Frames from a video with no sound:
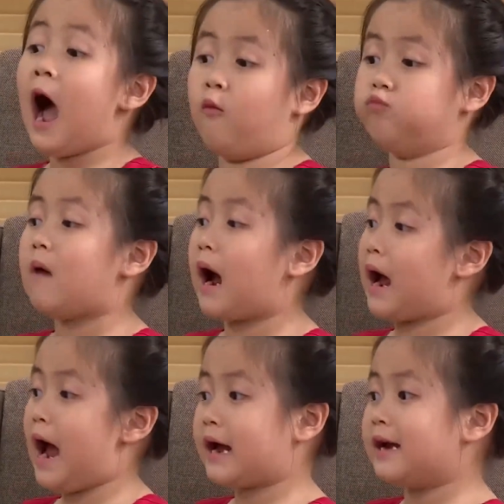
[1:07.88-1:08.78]
không
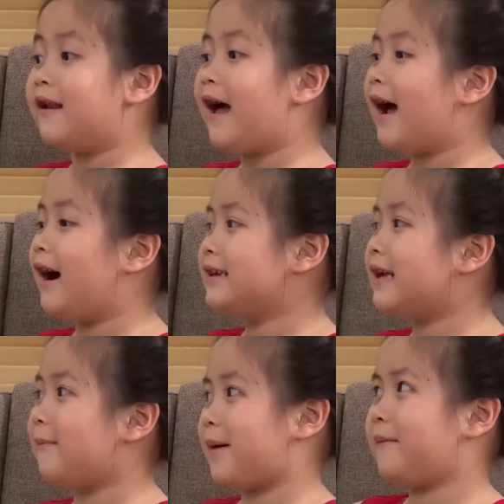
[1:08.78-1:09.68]
bằng hai cái loa ở
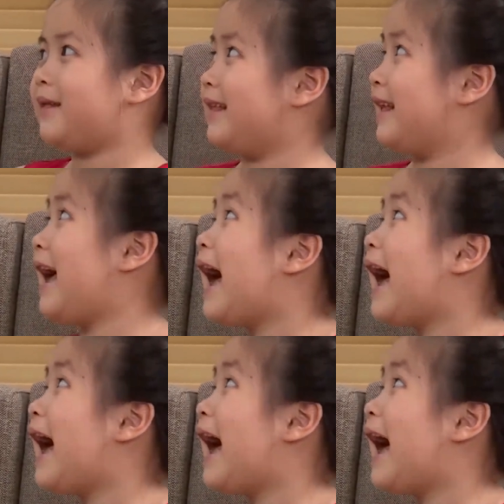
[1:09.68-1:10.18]
nhà mẹ mình